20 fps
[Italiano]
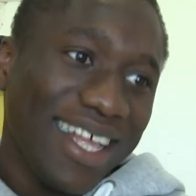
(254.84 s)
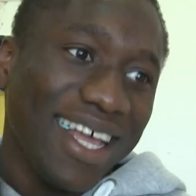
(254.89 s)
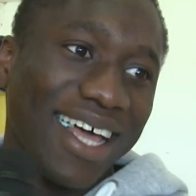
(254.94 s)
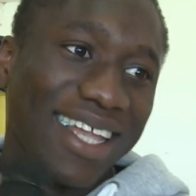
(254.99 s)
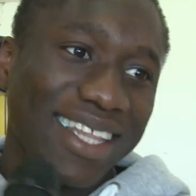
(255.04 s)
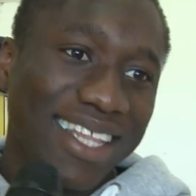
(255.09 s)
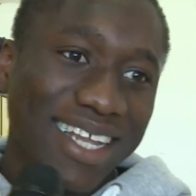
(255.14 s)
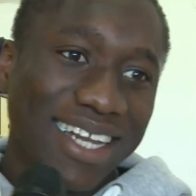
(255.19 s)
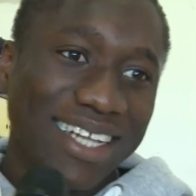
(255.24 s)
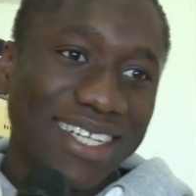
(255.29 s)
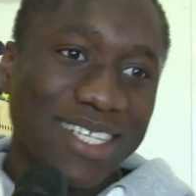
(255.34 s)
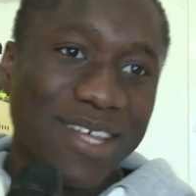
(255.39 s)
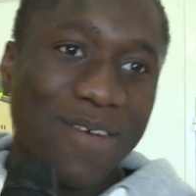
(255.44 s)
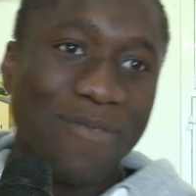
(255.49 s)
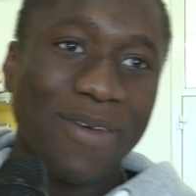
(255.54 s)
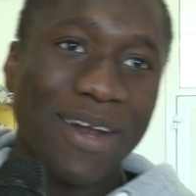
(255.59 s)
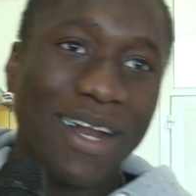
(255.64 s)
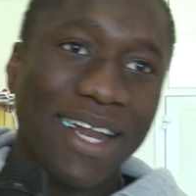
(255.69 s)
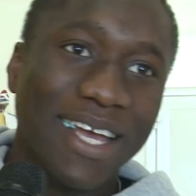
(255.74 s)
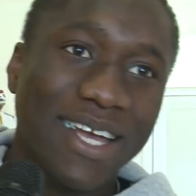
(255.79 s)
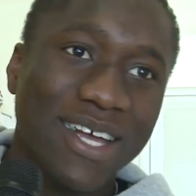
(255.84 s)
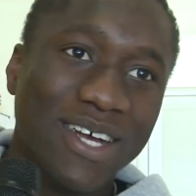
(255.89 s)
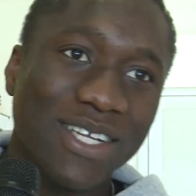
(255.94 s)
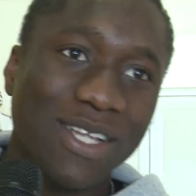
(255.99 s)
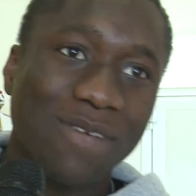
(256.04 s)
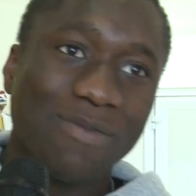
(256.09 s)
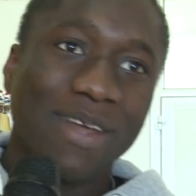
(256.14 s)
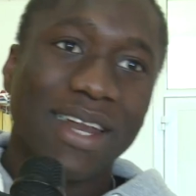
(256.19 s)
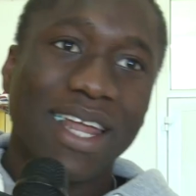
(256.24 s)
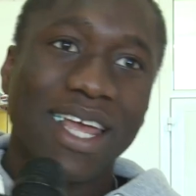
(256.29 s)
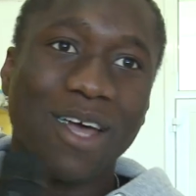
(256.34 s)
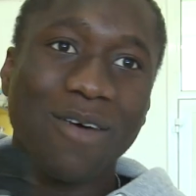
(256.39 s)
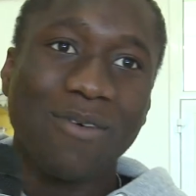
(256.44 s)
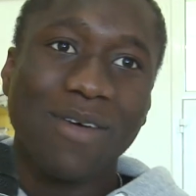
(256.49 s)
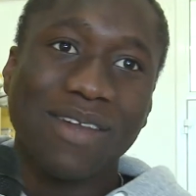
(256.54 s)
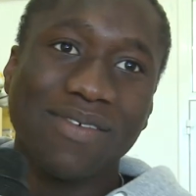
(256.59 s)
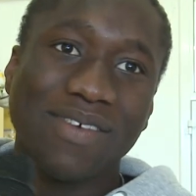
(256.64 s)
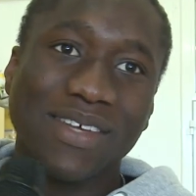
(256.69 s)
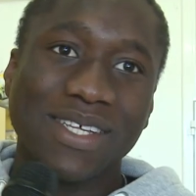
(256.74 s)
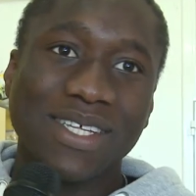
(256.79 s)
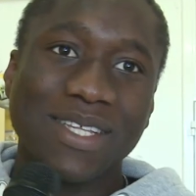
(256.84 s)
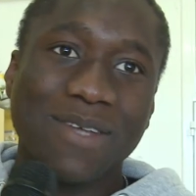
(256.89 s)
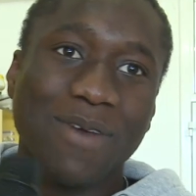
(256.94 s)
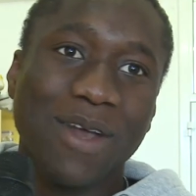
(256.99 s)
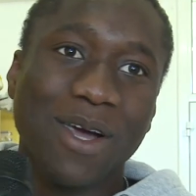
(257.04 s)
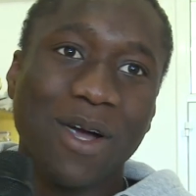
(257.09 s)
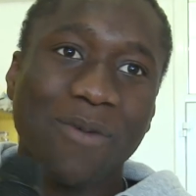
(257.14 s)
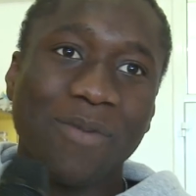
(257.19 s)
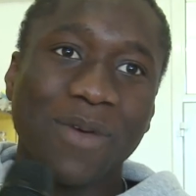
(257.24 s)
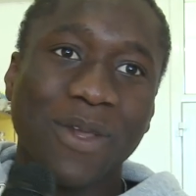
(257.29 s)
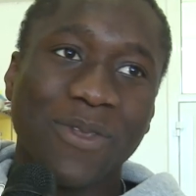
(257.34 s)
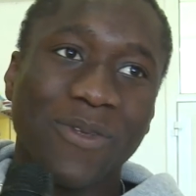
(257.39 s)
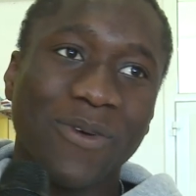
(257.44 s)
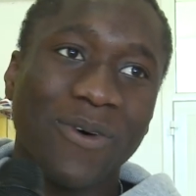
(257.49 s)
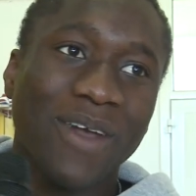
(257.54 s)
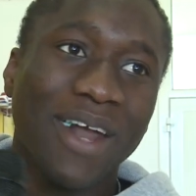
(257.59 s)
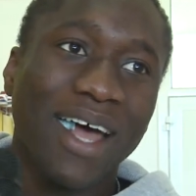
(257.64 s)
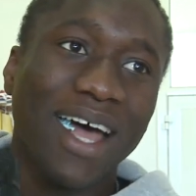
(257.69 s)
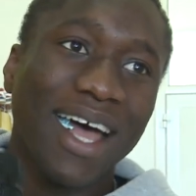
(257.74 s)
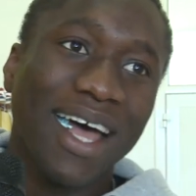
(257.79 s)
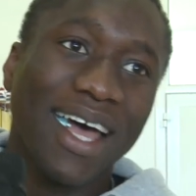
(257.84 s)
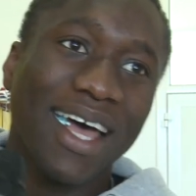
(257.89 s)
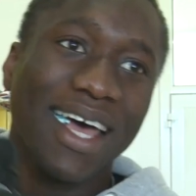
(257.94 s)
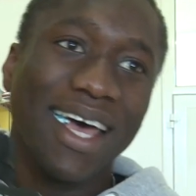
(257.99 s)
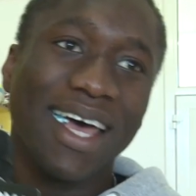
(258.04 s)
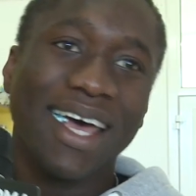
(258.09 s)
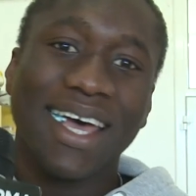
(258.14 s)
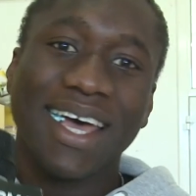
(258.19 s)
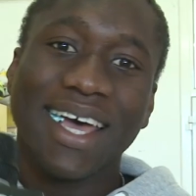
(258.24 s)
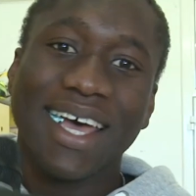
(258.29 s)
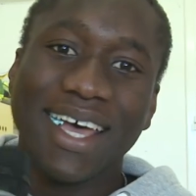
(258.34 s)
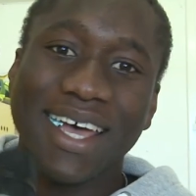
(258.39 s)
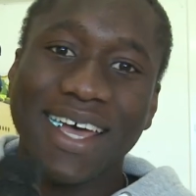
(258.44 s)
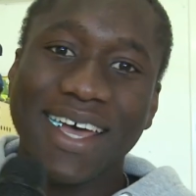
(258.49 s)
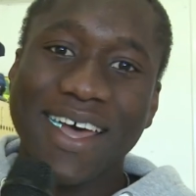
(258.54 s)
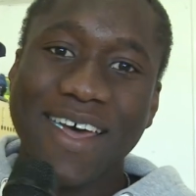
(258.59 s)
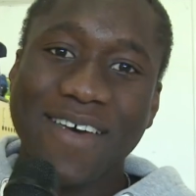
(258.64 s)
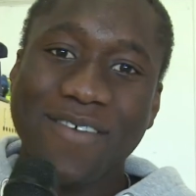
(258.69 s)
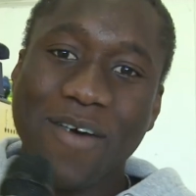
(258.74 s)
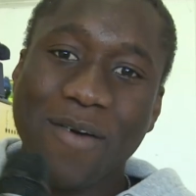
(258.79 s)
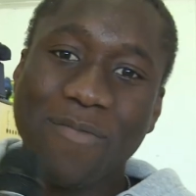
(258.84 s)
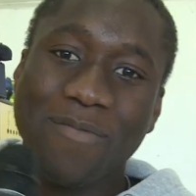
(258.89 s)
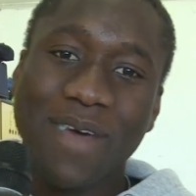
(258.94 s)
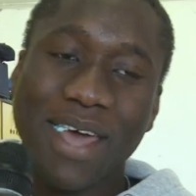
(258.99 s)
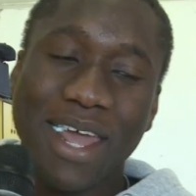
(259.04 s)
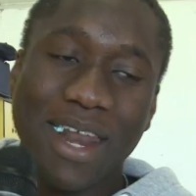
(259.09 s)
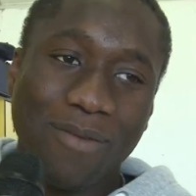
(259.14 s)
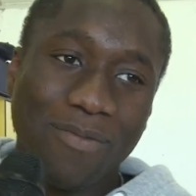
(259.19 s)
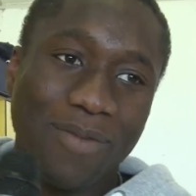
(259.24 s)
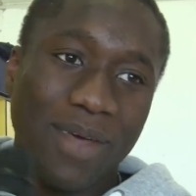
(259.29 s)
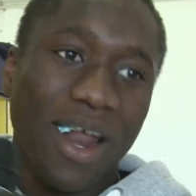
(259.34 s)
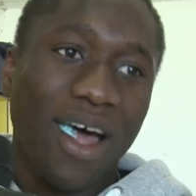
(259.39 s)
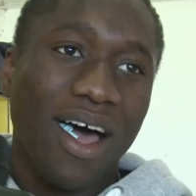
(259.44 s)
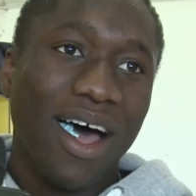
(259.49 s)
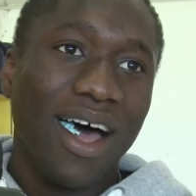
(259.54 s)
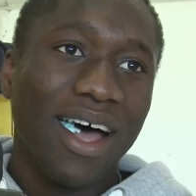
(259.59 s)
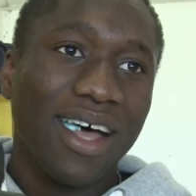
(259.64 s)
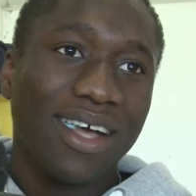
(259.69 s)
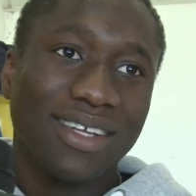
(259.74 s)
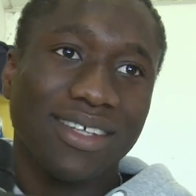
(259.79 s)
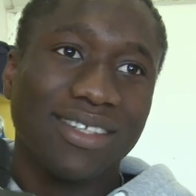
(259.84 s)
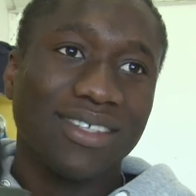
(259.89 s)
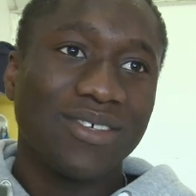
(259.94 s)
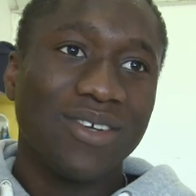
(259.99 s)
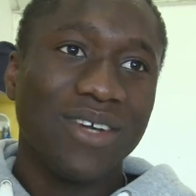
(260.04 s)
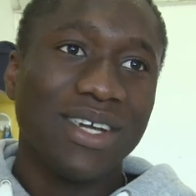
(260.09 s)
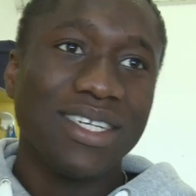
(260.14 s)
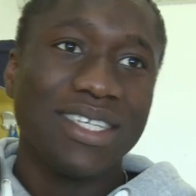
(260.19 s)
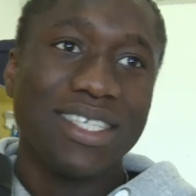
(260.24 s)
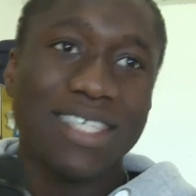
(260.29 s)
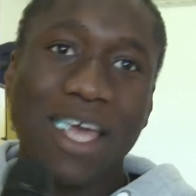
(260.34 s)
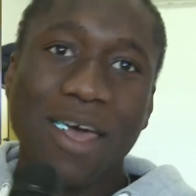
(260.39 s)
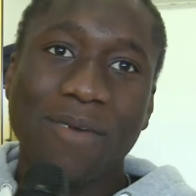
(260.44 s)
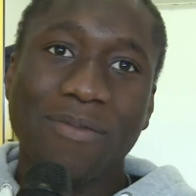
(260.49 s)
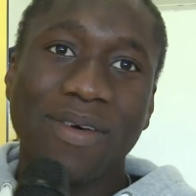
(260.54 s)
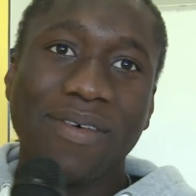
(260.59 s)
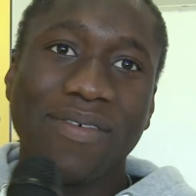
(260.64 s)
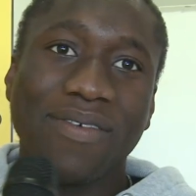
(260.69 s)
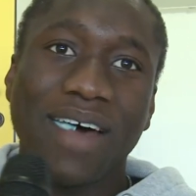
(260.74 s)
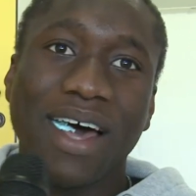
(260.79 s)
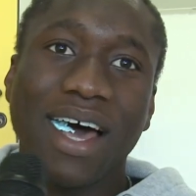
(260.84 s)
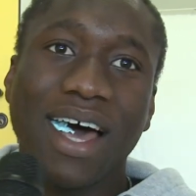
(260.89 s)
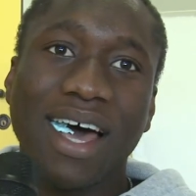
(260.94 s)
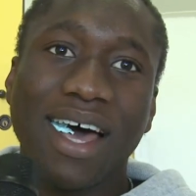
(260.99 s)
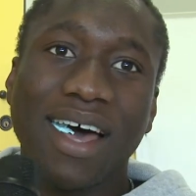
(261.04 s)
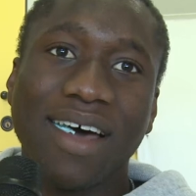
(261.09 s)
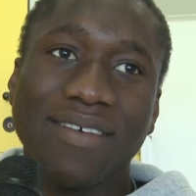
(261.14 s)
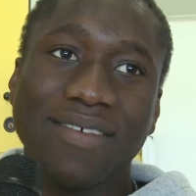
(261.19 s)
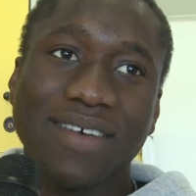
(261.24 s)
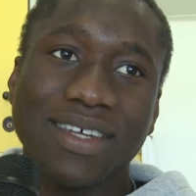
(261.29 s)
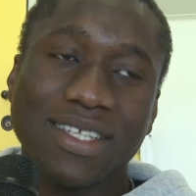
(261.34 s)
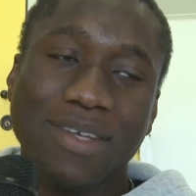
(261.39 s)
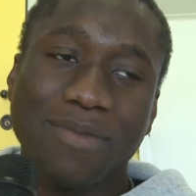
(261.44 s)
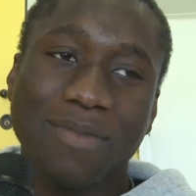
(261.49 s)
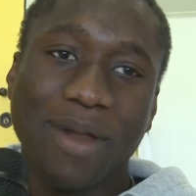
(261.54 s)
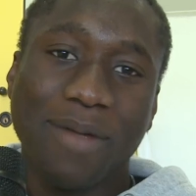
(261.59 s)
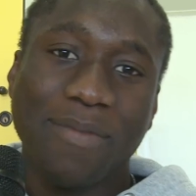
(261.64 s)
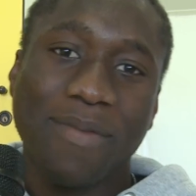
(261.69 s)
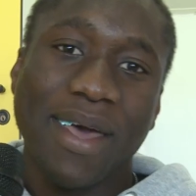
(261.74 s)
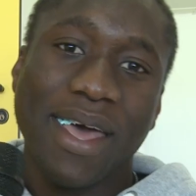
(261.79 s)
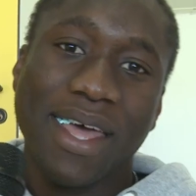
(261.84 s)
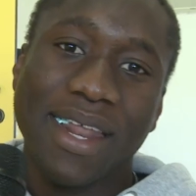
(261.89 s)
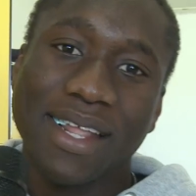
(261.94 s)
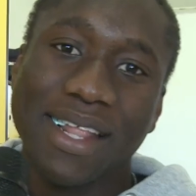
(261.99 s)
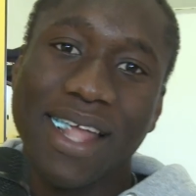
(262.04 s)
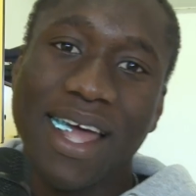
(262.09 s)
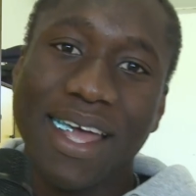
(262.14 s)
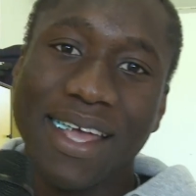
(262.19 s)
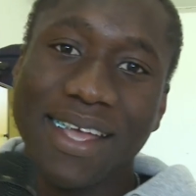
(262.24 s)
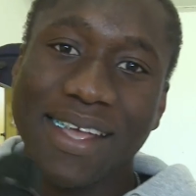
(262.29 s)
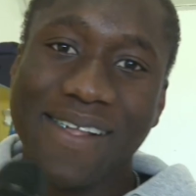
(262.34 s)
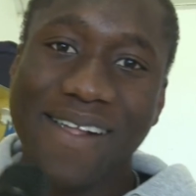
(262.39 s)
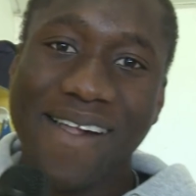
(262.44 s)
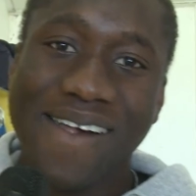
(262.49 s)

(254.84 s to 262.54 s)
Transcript: a dirgli sempre le cose perché come le faccio sempre la copertura, eh, eh, va bene, però sull'insieme fa, fa sempre bene, dai.